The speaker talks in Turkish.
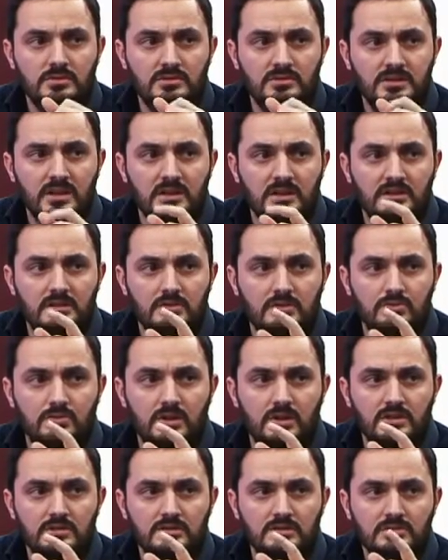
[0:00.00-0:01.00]
sağda
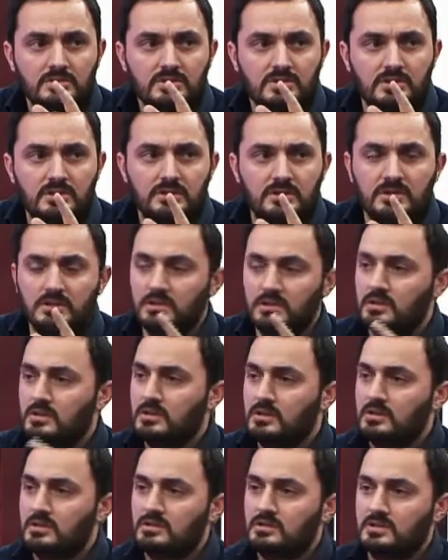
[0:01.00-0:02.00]
duran Çinli
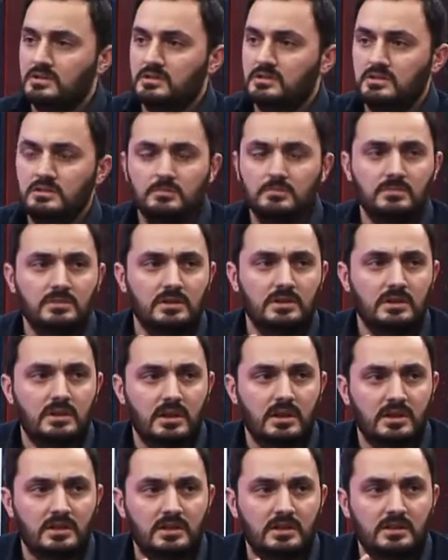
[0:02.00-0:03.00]
sanırım e,
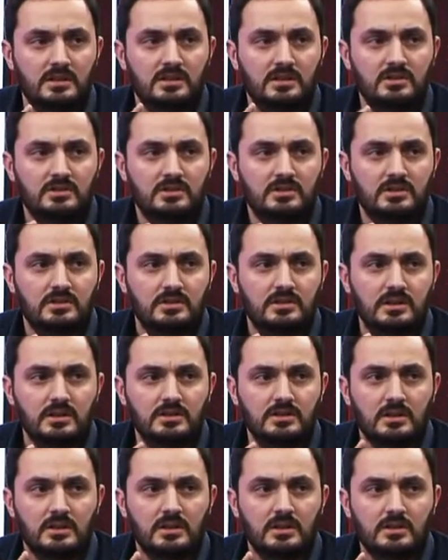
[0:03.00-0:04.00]
aile yerleştirilen.
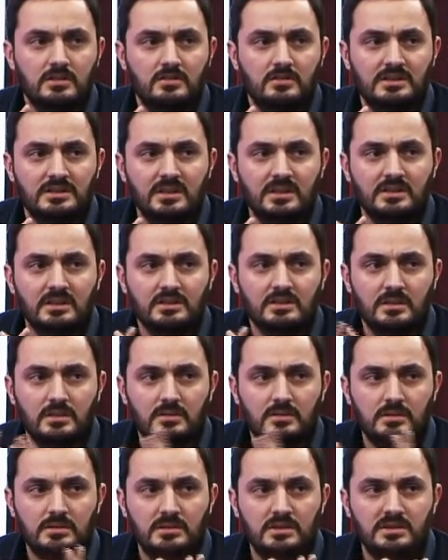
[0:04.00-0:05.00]
Evet. Ve zaten
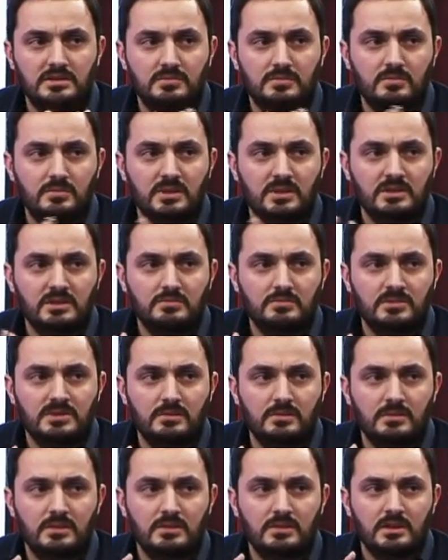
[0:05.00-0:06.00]
e, resme baktığımız
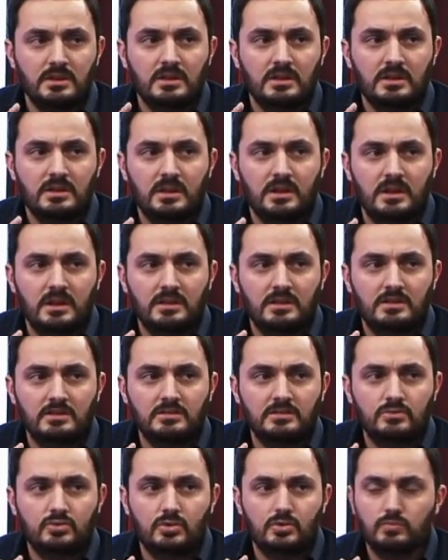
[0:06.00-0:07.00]
zaman
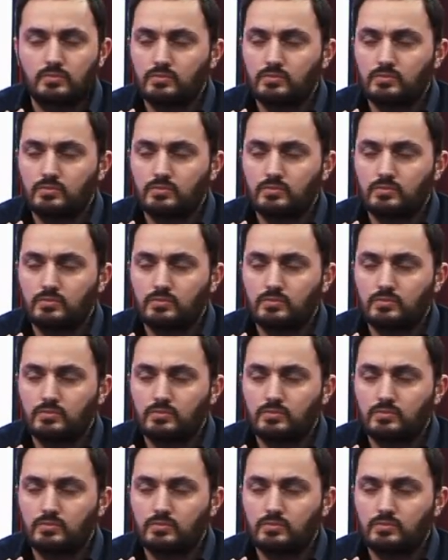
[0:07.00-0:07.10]
ailenin çok